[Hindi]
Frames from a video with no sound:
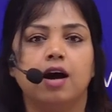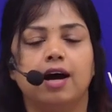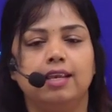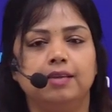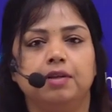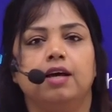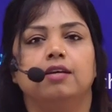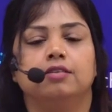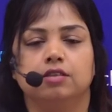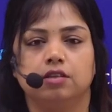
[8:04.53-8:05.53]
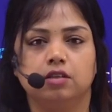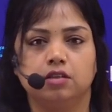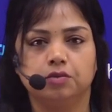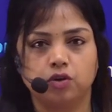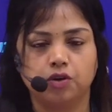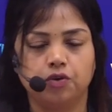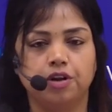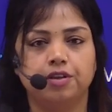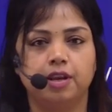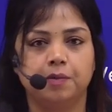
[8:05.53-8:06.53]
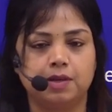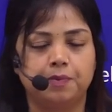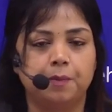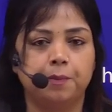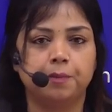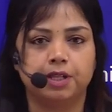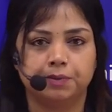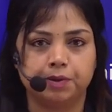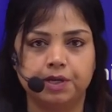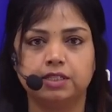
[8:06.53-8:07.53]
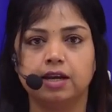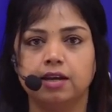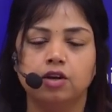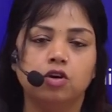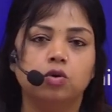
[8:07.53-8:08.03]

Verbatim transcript: हाल ही में लास्ट ट्वेंटी ट्वेंटी थ्री में सितंबर मंथ में भेजा है